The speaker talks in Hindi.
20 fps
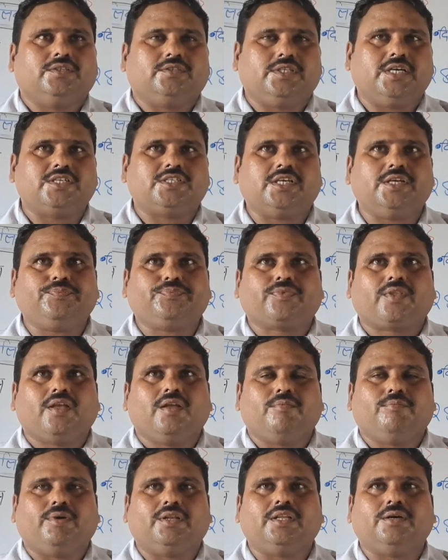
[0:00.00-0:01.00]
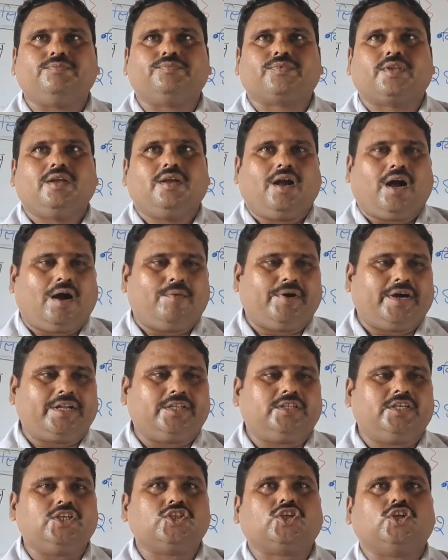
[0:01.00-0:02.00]
जैसे मतलब
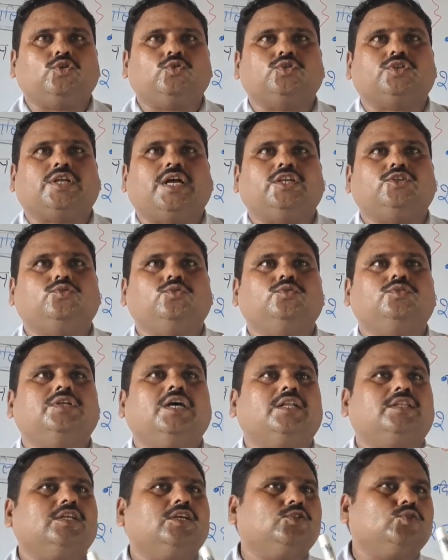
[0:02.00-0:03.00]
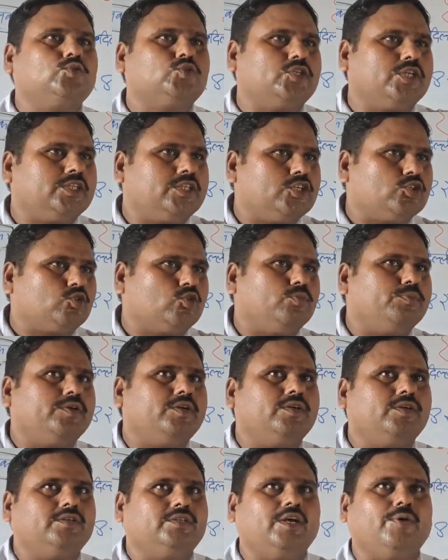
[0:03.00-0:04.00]
हमारे देश के कुछ राजदूत जाते हैं दूसरे देशों
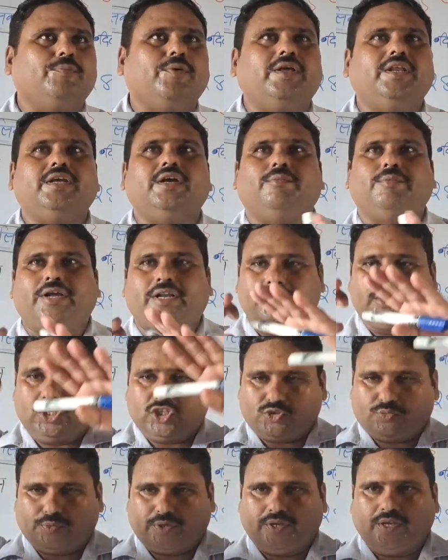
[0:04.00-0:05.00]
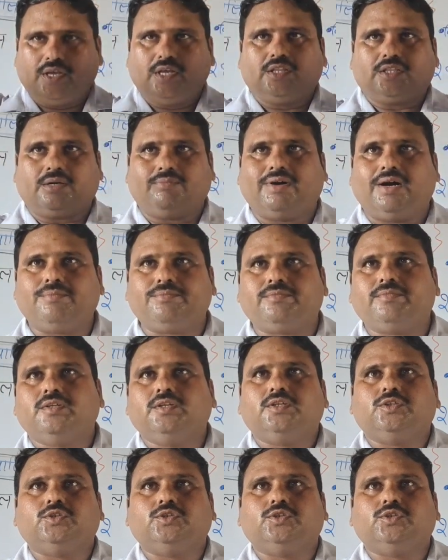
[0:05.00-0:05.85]
में या पहले हमारे देश में तमाम